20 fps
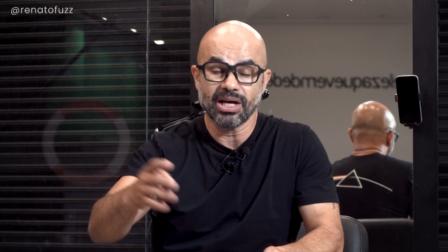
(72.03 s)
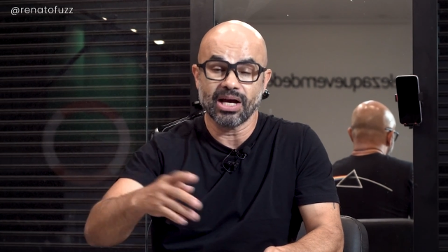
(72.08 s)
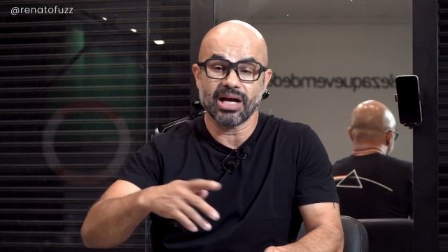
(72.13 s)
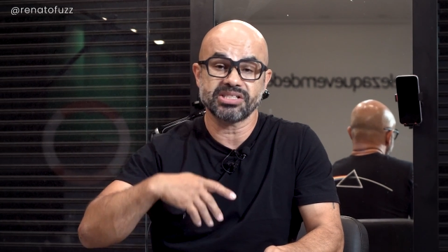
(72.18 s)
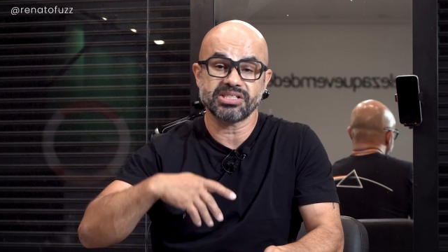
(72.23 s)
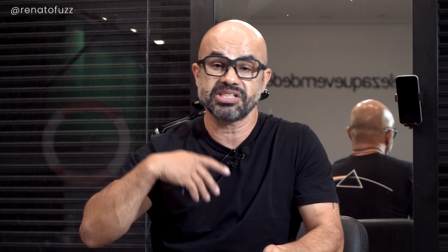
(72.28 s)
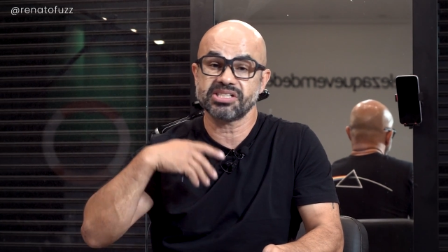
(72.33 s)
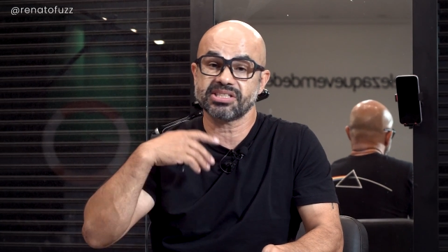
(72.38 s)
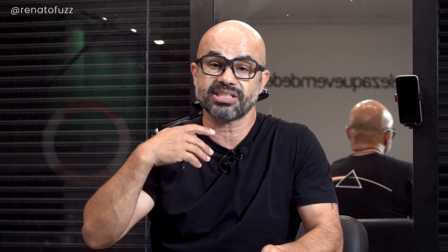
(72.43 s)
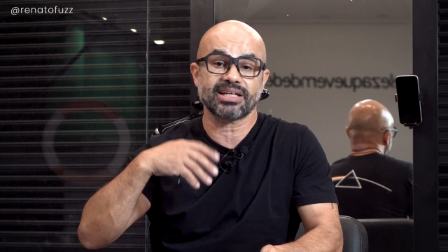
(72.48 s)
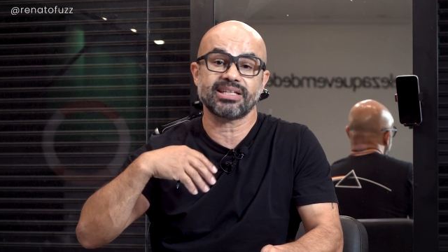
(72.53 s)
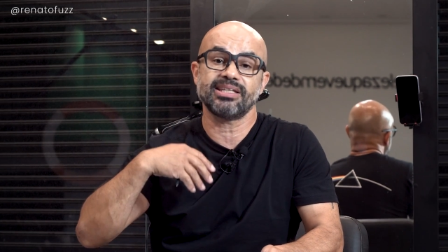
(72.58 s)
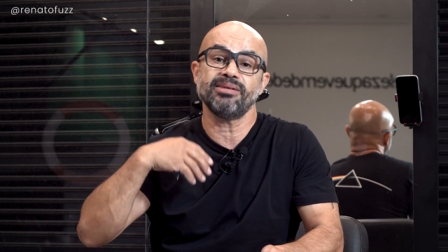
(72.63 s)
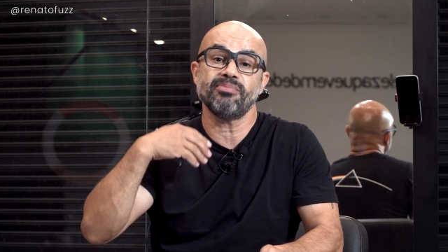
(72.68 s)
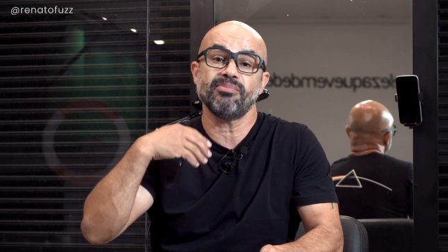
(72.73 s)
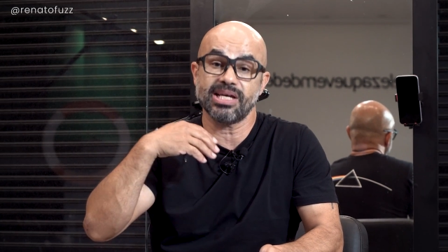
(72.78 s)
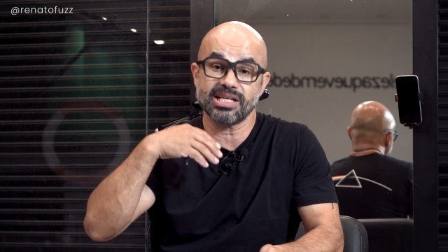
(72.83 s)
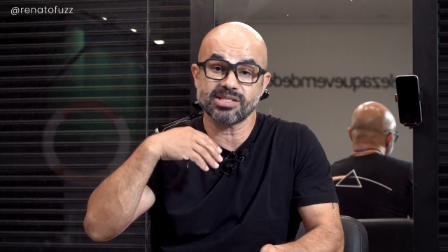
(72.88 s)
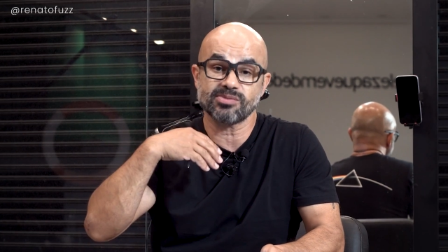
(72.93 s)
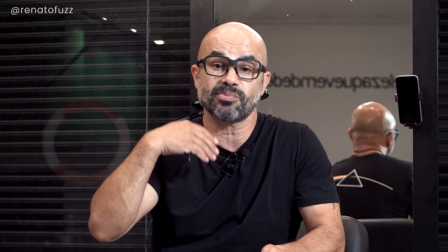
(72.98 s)
A gente está aqui
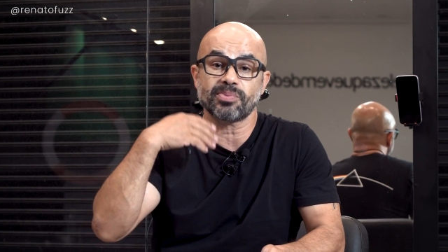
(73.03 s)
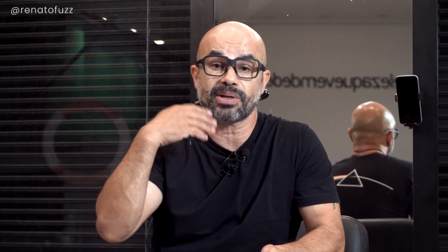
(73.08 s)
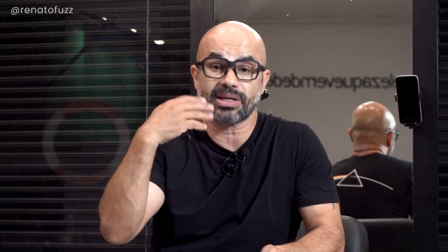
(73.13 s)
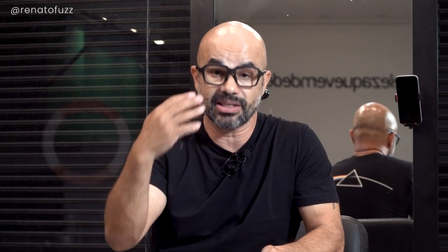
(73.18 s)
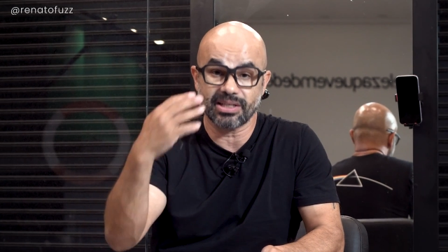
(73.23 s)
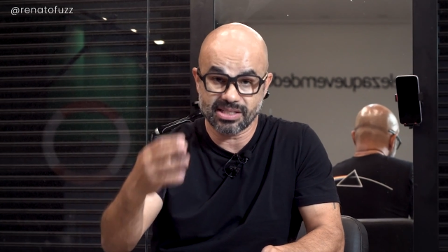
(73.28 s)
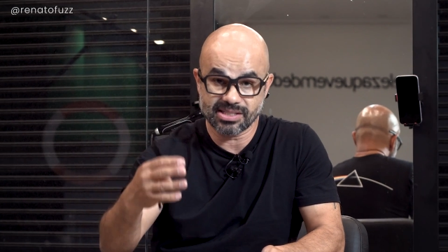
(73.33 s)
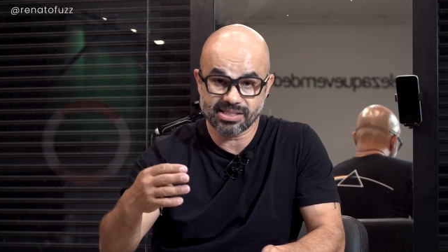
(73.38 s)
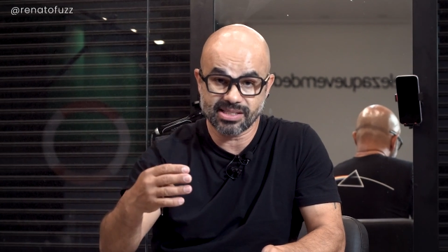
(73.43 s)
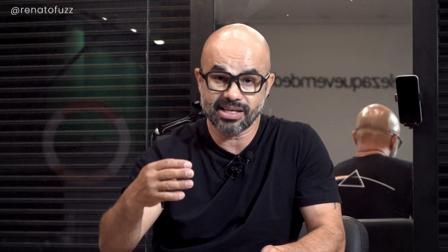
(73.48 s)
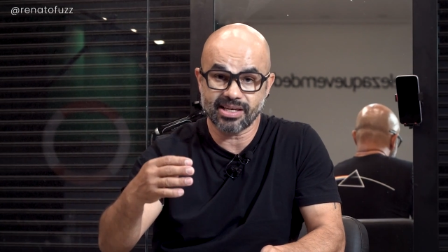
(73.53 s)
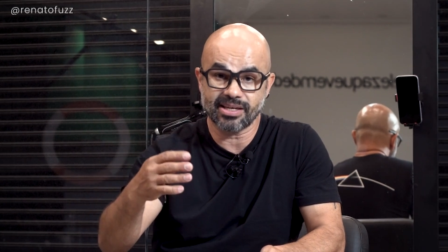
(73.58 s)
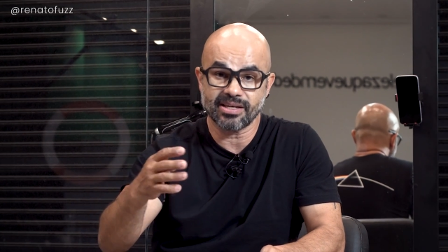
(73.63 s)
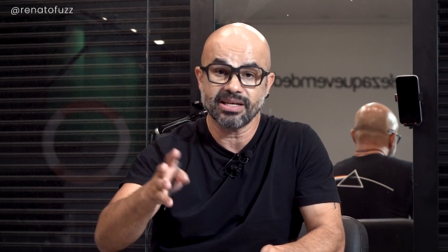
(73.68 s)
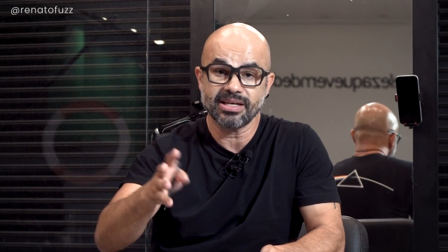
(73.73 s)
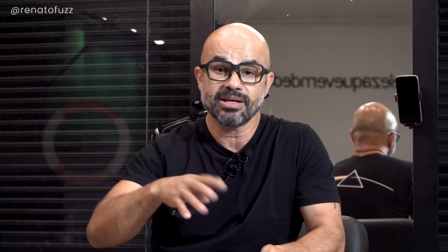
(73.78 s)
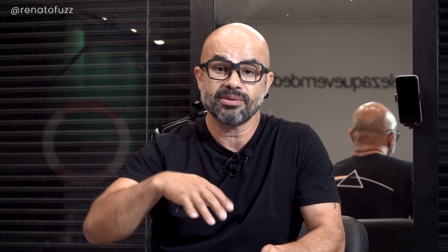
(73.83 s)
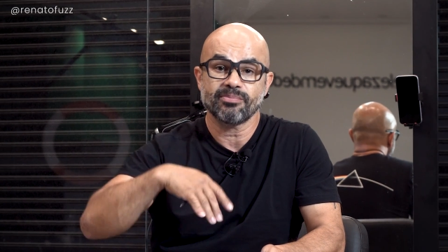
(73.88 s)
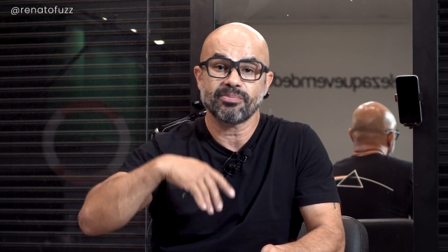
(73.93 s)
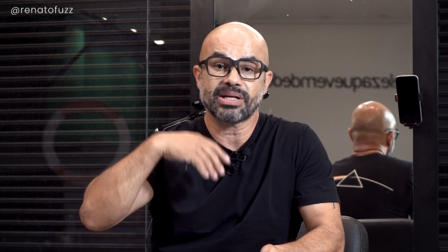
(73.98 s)
mesmo para crescer,